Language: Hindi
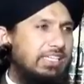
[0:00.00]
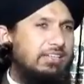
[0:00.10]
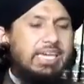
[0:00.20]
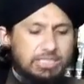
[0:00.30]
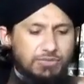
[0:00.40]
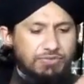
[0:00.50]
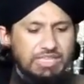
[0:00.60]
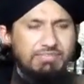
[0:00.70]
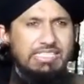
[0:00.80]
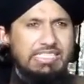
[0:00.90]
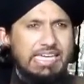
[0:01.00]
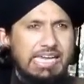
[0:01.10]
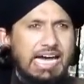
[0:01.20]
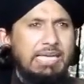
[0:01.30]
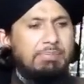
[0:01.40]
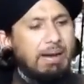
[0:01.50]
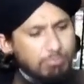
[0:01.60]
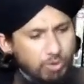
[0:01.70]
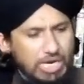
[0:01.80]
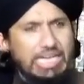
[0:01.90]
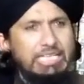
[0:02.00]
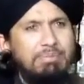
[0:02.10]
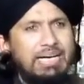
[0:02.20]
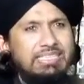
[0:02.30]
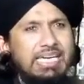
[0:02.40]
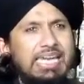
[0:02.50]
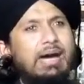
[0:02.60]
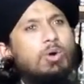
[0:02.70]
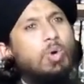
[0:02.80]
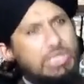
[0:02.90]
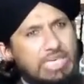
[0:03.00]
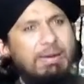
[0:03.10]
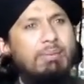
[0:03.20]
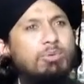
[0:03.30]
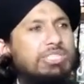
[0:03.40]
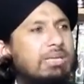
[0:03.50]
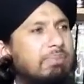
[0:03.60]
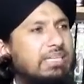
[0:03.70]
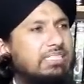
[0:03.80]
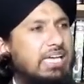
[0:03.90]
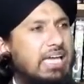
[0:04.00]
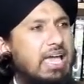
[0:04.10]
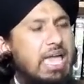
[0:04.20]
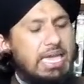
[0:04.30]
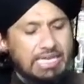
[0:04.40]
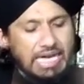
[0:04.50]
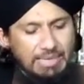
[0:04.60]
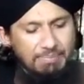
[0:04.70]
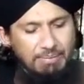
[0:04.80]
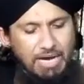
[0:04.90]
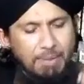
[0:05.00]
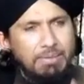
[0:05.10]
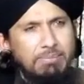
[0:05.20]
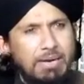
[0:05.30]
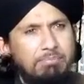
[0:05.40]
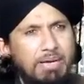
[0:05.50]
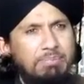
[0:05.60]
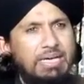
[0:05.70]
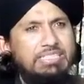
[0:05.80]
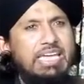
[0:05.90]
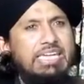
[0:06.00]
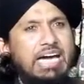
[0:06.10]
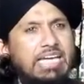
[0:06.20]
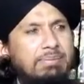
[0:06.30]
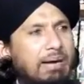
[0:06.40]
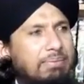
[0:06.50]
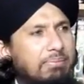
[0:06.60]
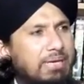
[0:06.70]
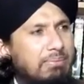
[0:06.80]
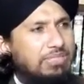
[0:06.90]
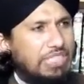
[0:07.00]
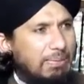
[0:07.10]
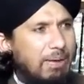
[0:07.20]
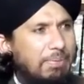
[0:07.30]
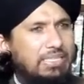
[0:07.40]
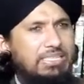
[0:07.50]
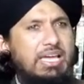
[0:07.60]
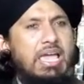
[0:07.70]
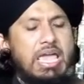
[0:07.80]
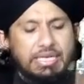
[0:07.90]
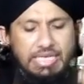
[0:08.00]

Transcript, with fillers: से इस फतवे से ना इमाम बुखारी बहते हैं ना खुद इमाम मुस्लिम बहते हैं ना इमाम अहमद बिन अब्बल बहते हैं ना इमाम इबिन अबी शेवा बहते हैं